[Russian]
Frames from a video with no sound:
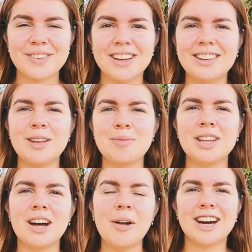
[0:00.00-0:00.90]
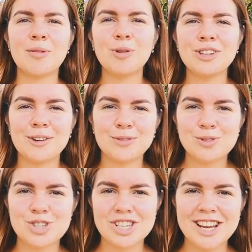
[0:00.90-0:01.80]
Это именно гармония в
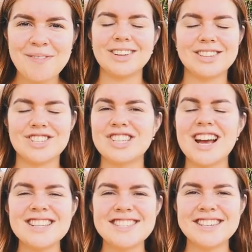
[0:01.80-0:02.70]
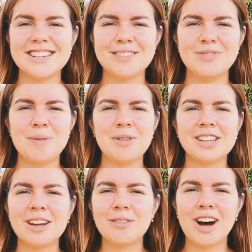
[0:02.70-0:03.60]
душе, это счастье
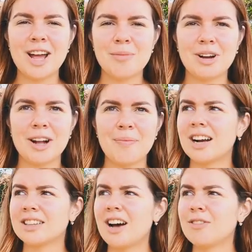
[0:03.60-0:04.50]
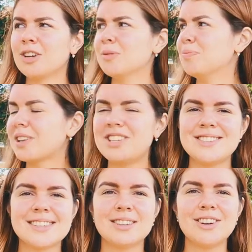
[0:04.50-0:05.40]
непередаваемое, когда вы
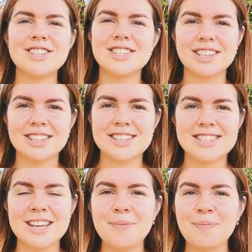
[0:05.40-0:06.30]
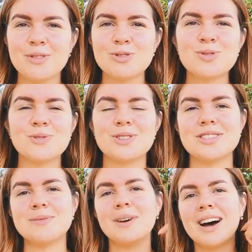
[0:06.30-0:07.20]
практически 24 на 7 чувствуете
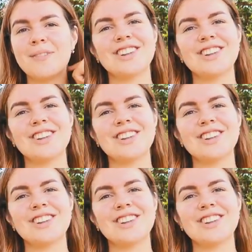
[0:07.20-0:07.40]
себя